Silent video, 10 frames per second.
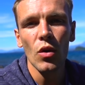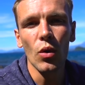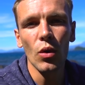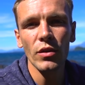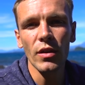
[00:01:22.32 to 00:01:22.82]

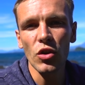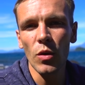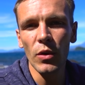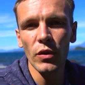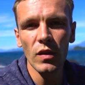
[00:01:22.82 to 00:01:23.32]
und da
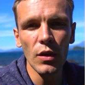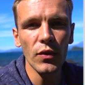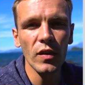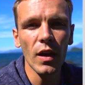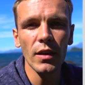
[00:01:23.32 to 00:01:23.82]
schauen wir uns
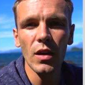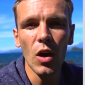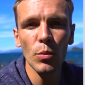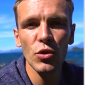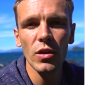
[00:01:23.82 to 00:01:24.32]
Tiflis an, die
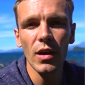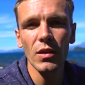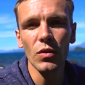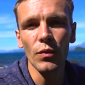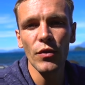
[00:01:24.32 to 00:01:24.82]

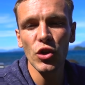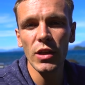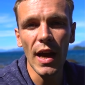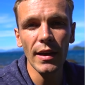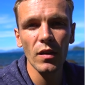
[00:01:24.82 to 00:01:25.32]
Hauptstadt und
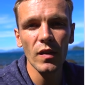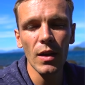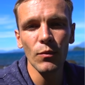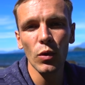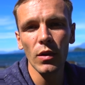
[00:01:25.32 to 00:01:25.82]
verschiedene andere
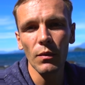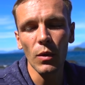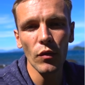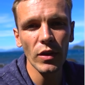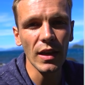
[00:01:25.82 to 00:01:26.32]
Sachen,
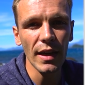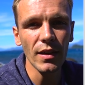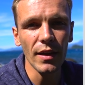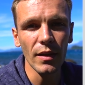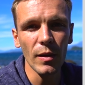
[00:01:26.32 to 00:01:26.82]
worauf ich
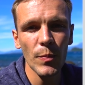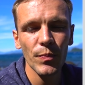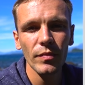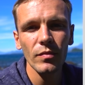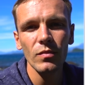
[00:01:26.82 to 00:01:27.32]
gleich eingehe.
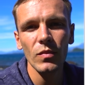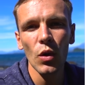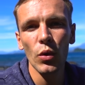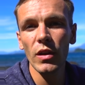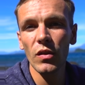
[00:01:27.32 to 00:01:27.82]

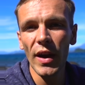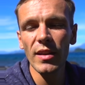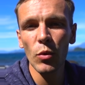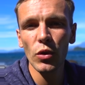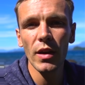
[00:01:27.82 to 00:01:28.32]
Und die
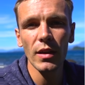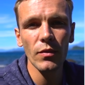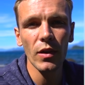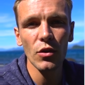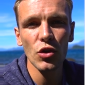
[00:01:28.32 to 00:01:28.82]
zweite Möglichkeit,
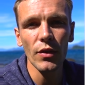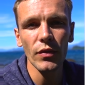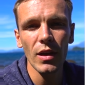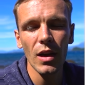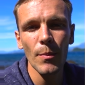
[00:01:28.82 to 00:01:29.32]
die wir
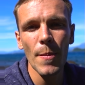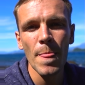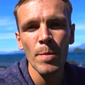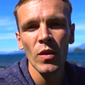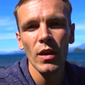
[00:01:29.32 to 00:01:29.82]
geschaffen haben,
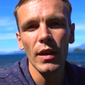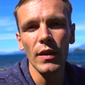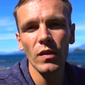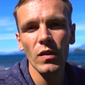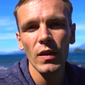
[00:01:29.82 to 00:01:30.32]

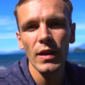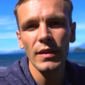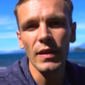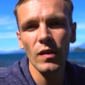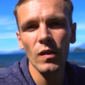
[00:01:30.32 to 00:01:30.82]
ist,
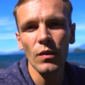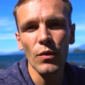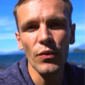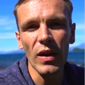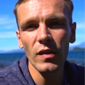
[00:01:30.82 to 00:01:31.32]
das
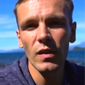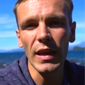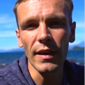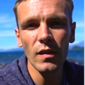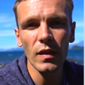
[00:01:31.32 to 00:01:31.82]

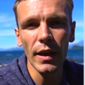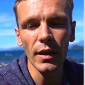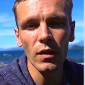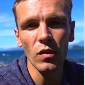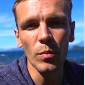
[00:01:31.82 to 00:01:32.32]
fast
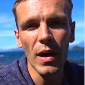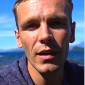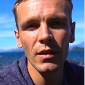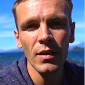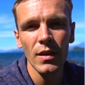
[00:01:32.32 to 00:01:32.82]
ganzjährig zu
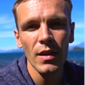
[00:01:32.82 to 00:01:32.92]
machen,